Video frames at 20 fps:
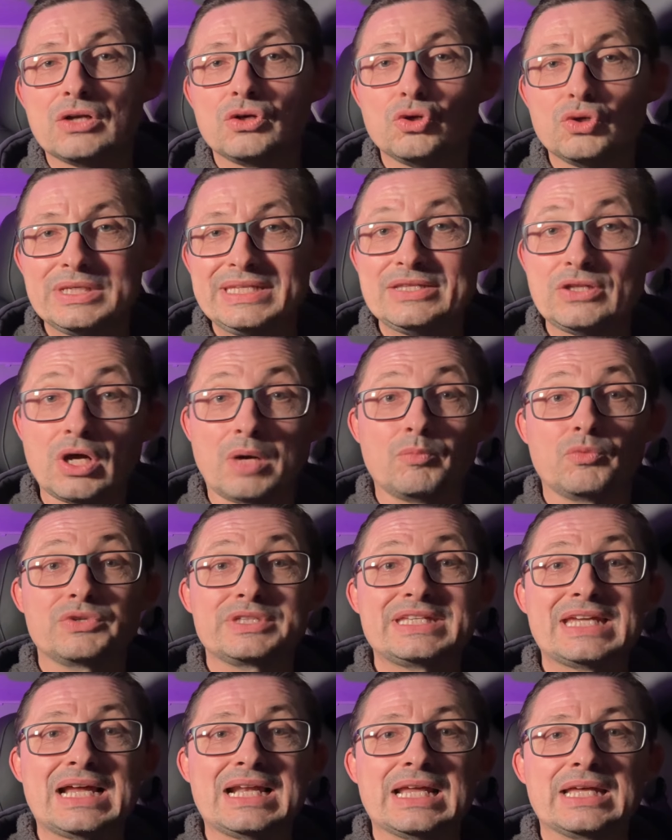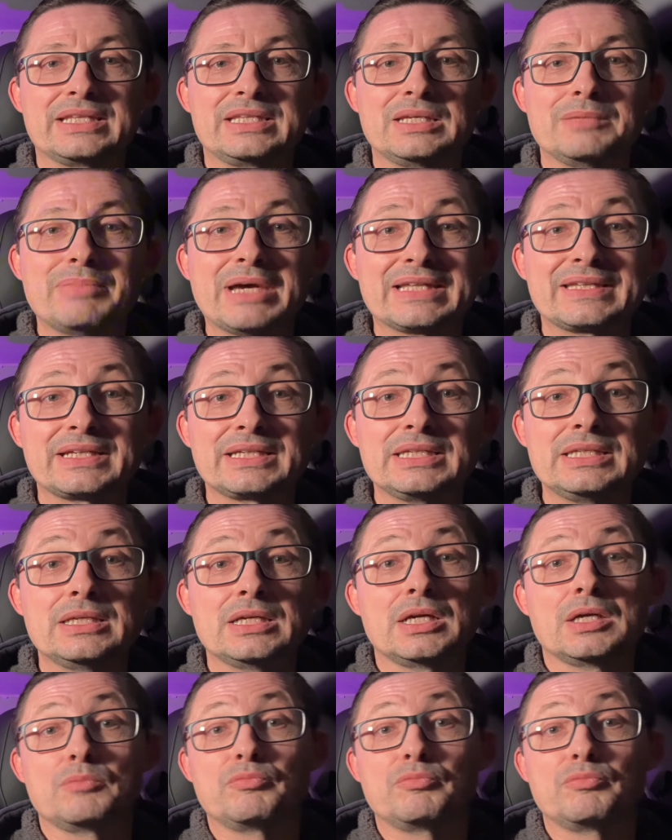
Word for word: le leader mondial des batteries